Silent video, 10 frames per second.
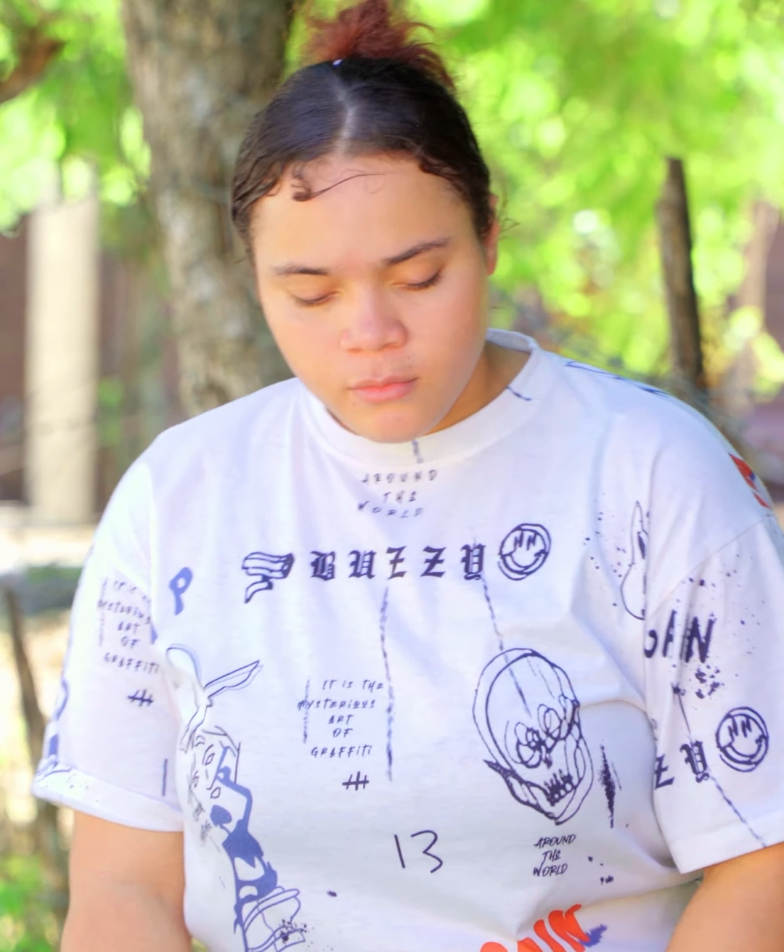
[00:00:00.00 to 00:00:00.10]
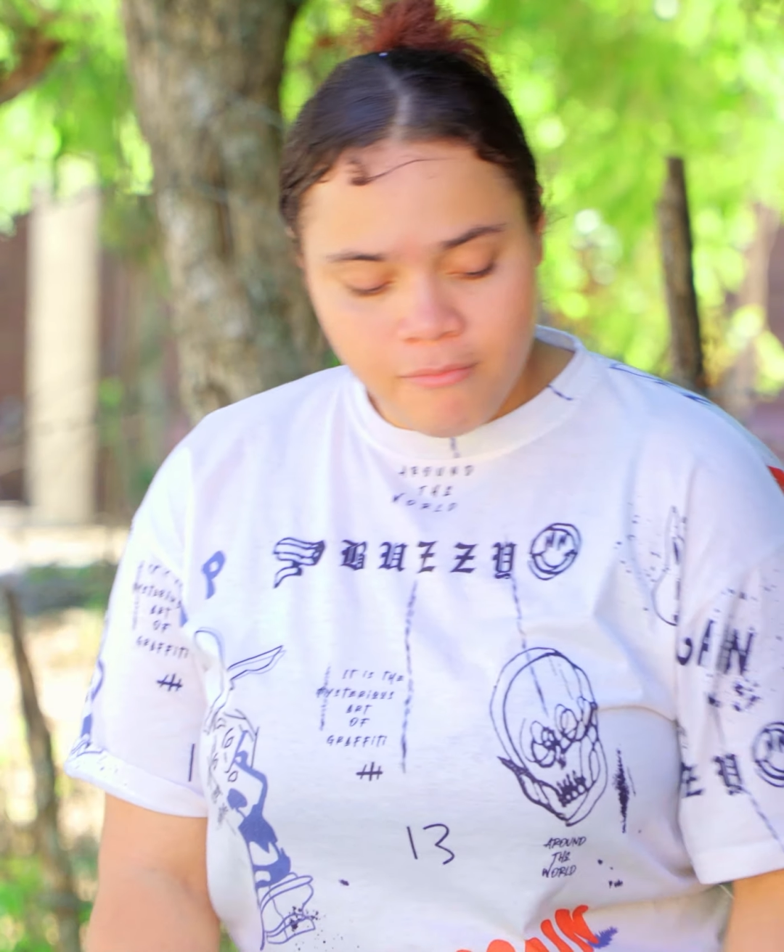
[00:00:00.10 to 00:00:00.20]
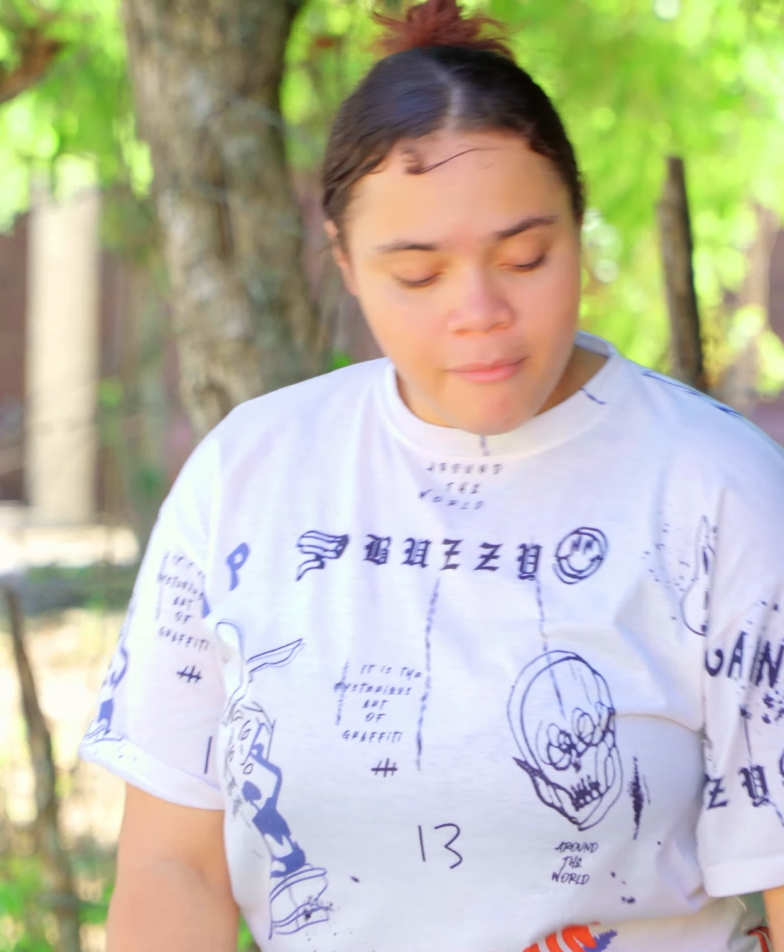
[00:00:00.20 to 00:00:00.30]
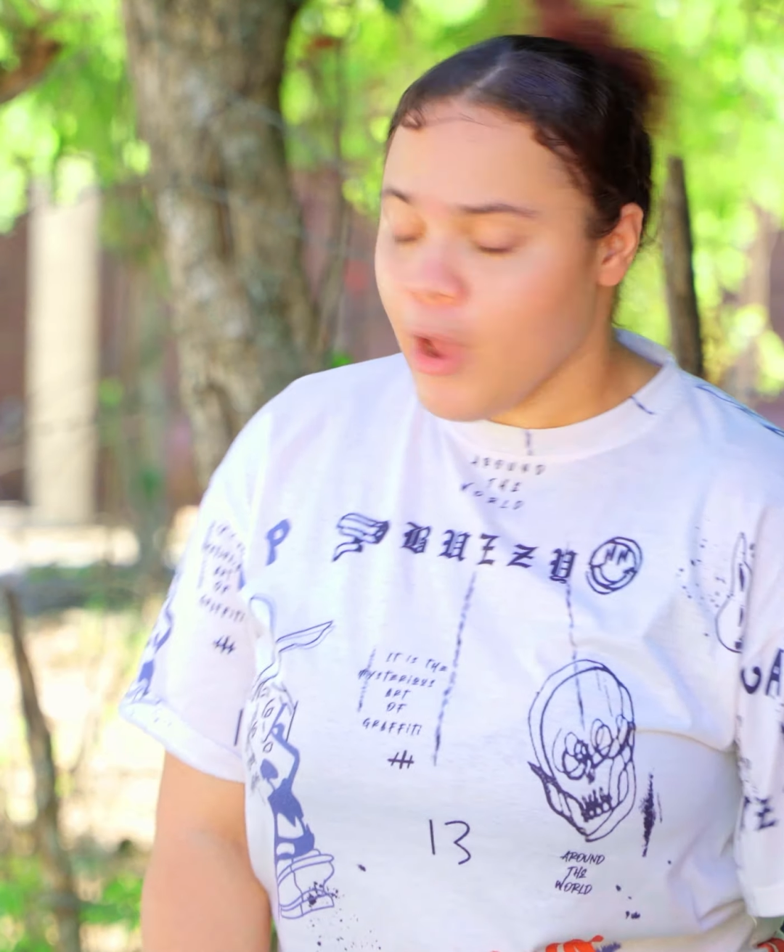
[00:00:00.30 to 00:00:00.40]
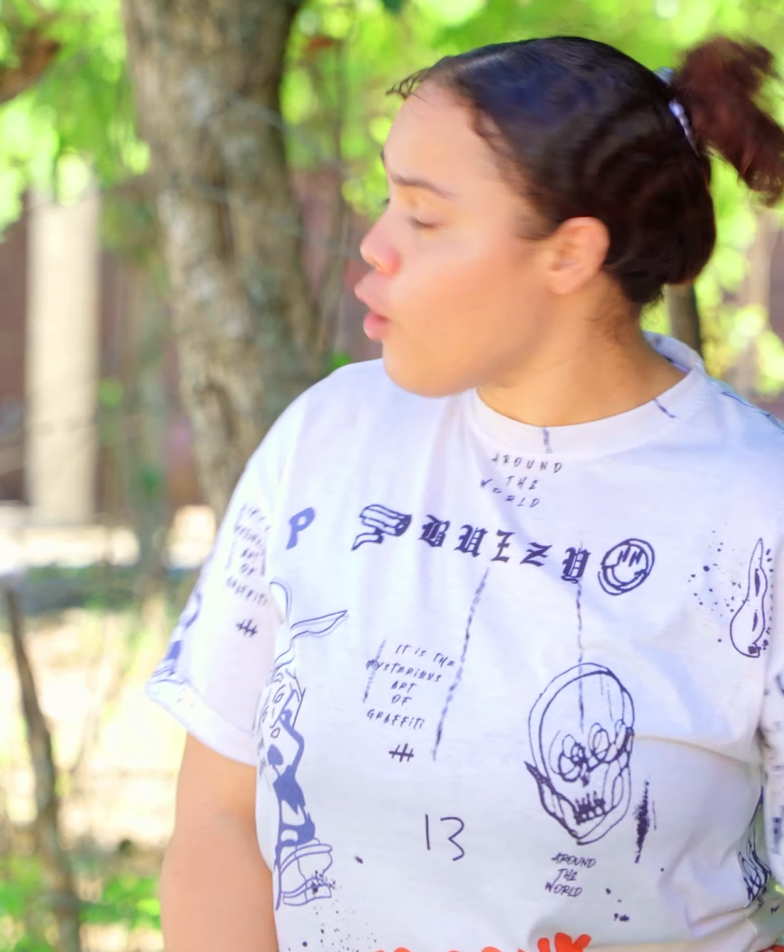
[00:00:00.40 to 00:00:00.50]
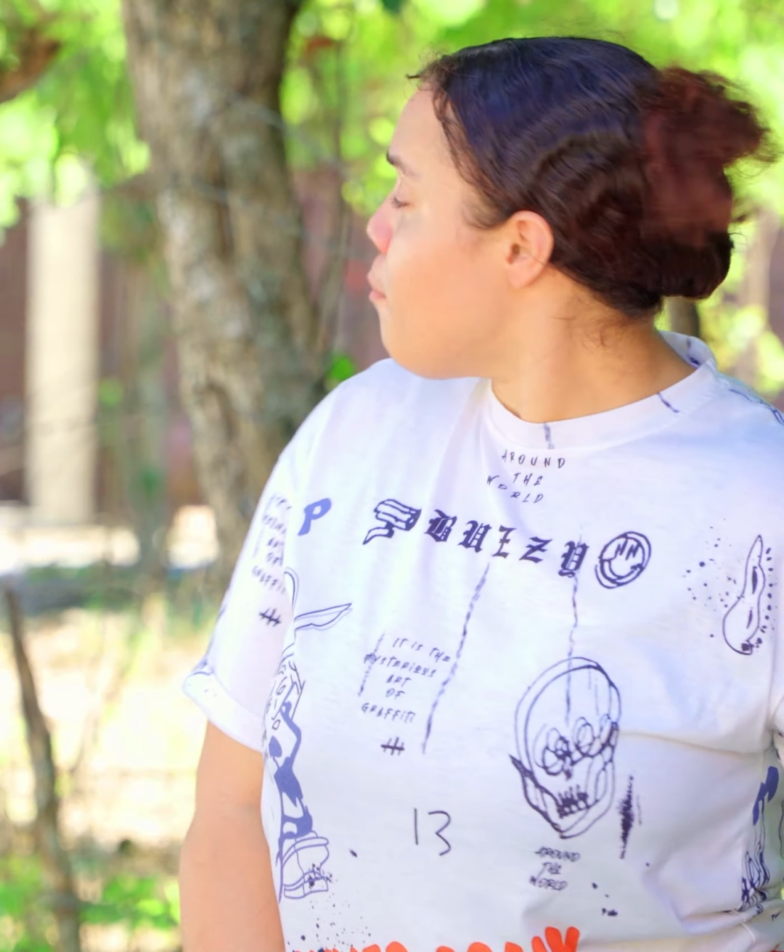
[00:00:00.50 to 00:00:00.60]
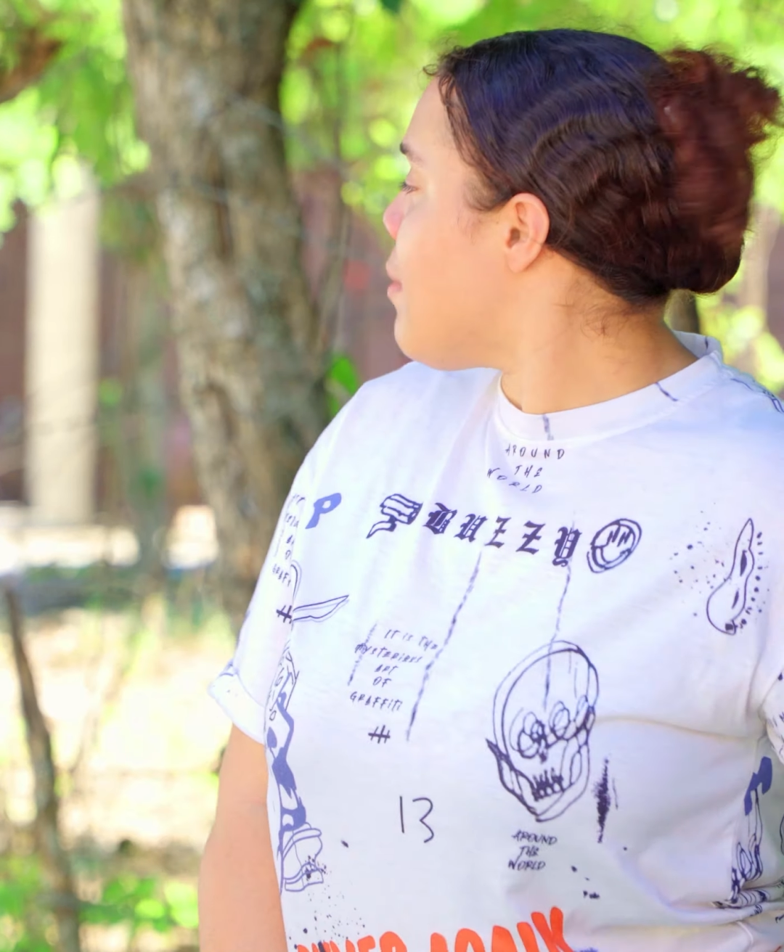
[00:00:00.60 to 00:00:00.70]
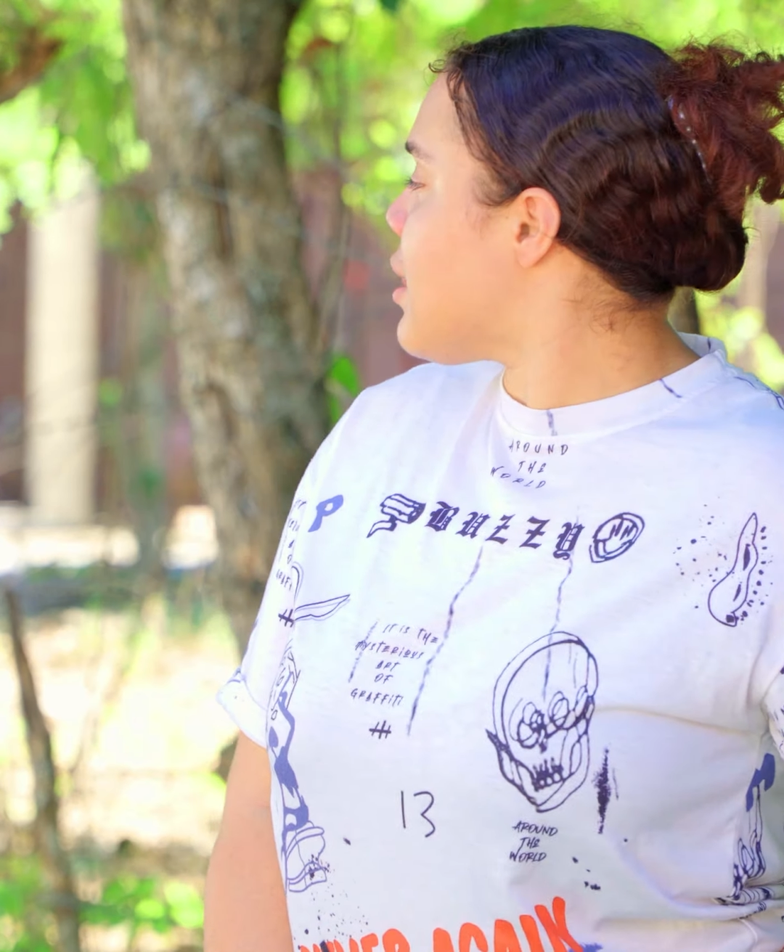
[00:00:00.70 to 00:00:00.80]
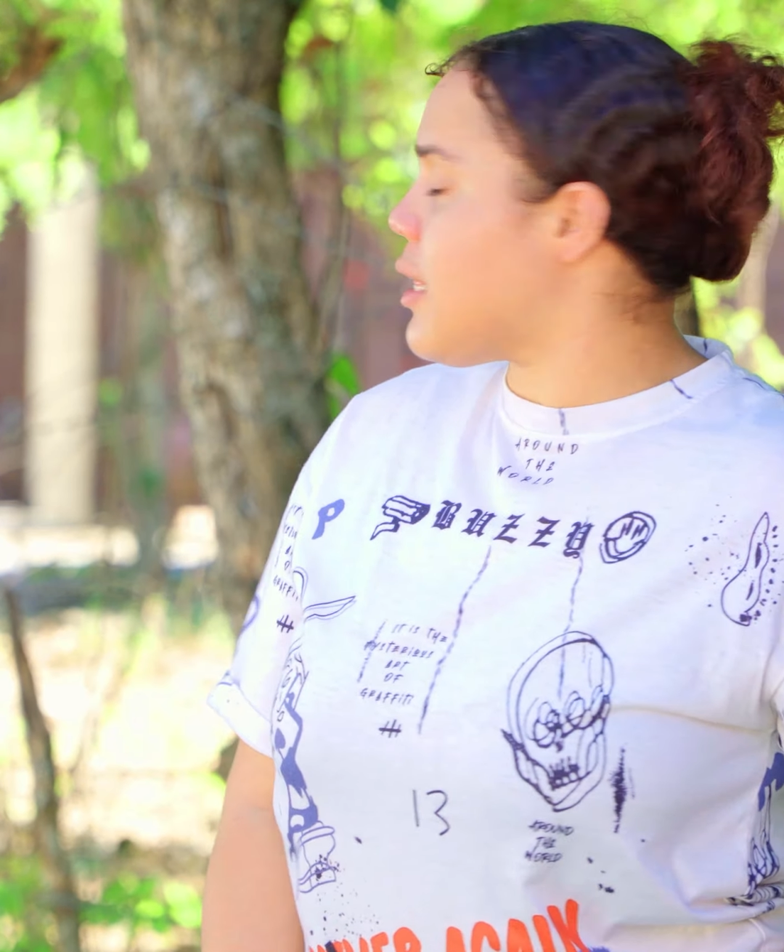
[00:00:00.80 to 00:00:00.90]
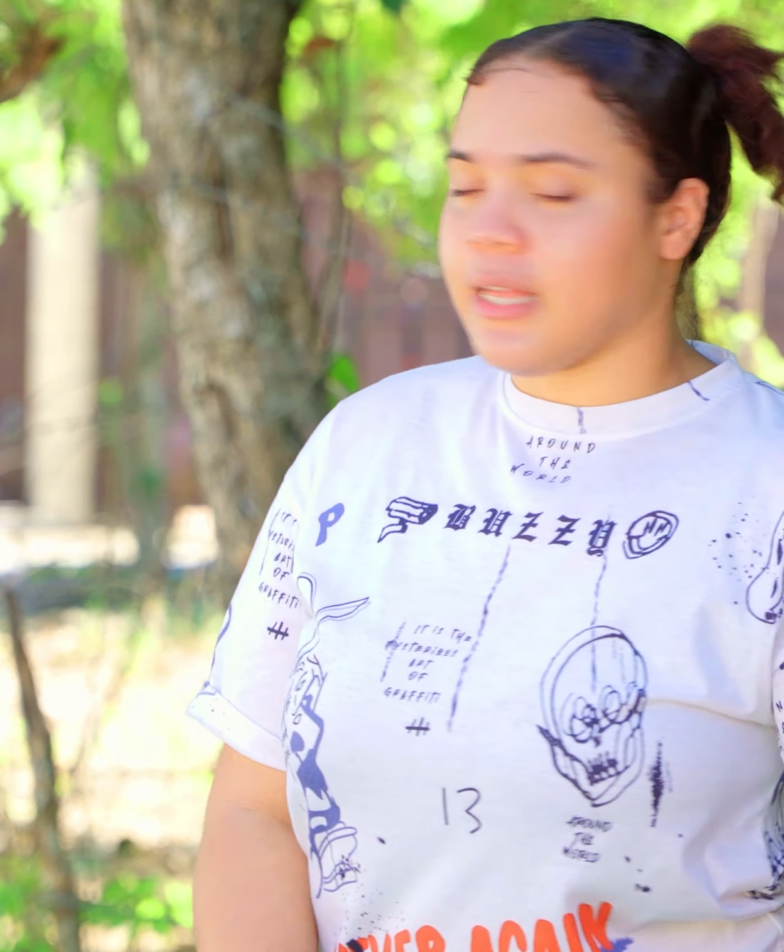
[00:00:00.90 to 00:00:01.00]
mejor
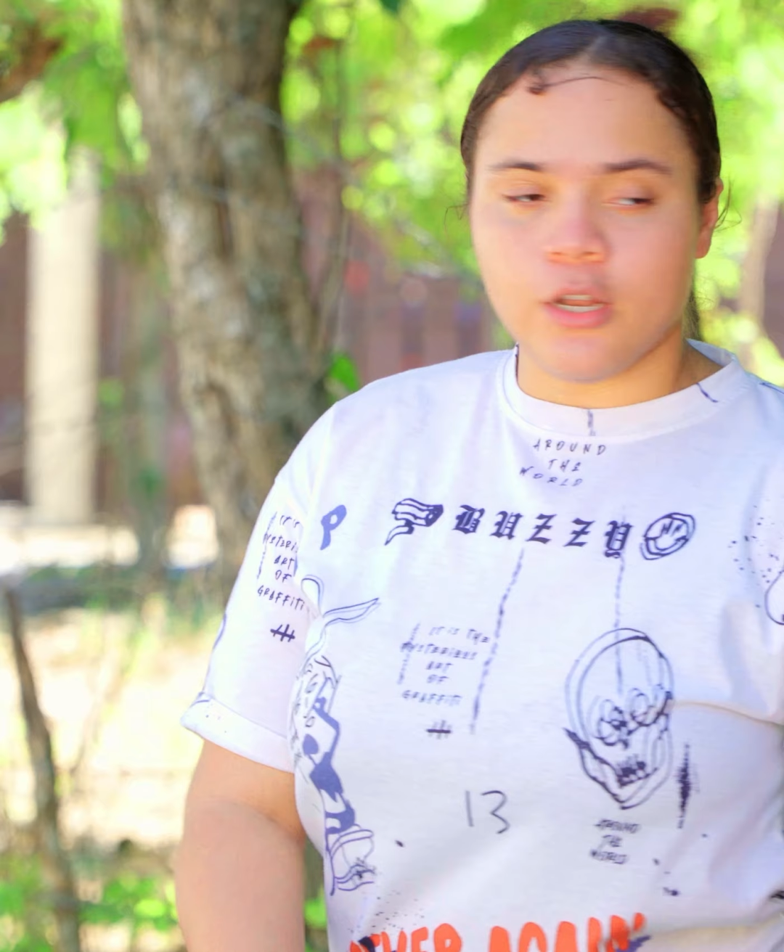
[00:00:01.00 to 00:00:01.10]
métete,